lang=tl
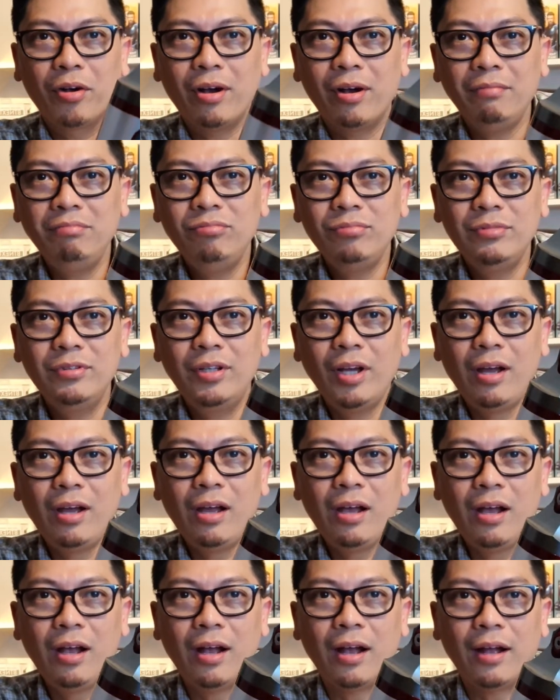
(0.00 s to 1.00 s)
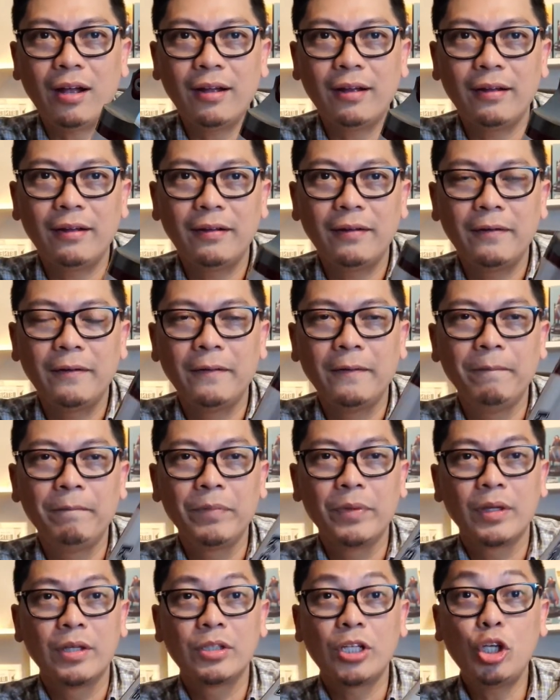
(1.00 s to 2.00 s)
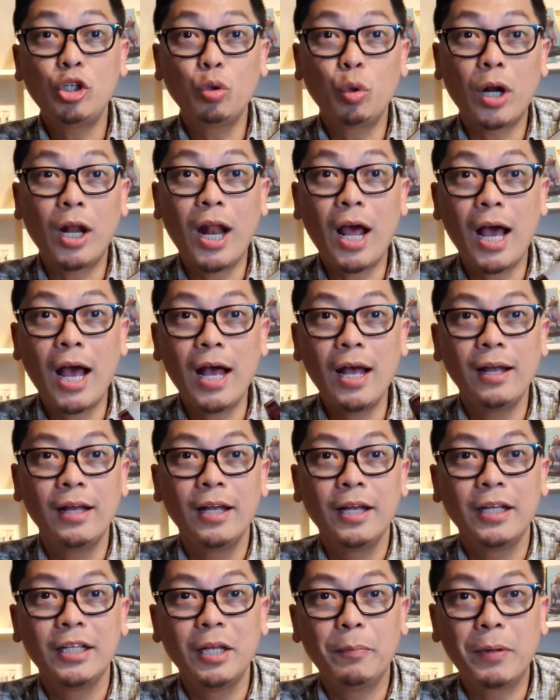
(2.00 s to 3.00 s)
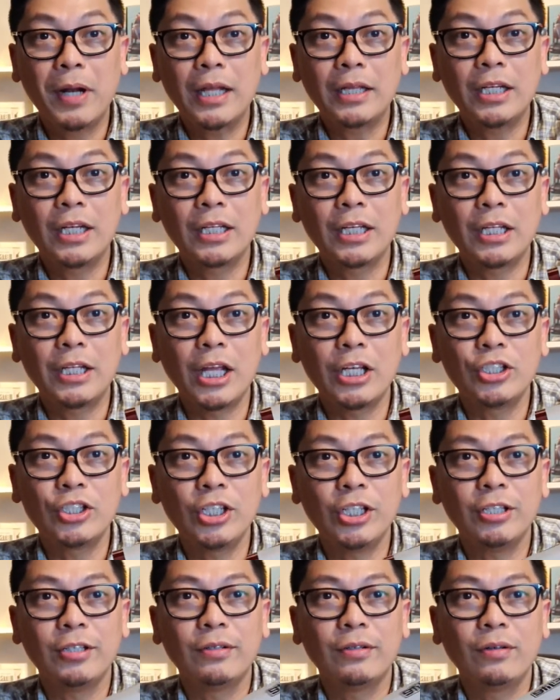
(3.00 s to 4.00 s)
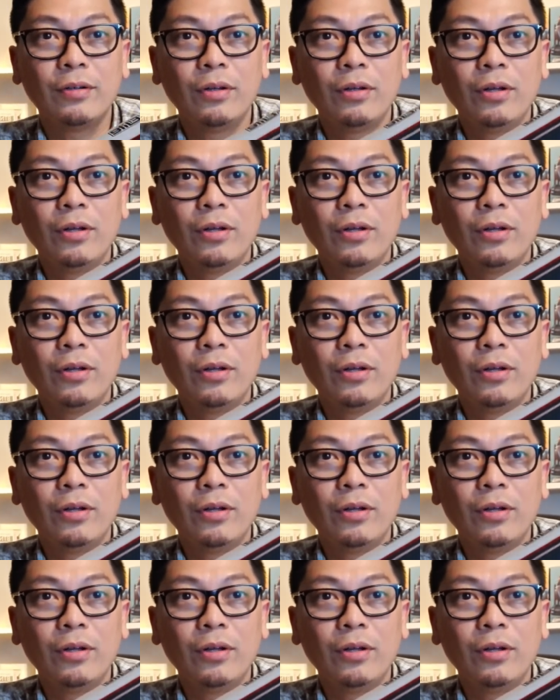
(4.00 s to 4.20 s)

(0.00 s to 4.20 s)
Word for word: Ganda! Sa eh, itsura lang ha. Hindi pa natin natitesting.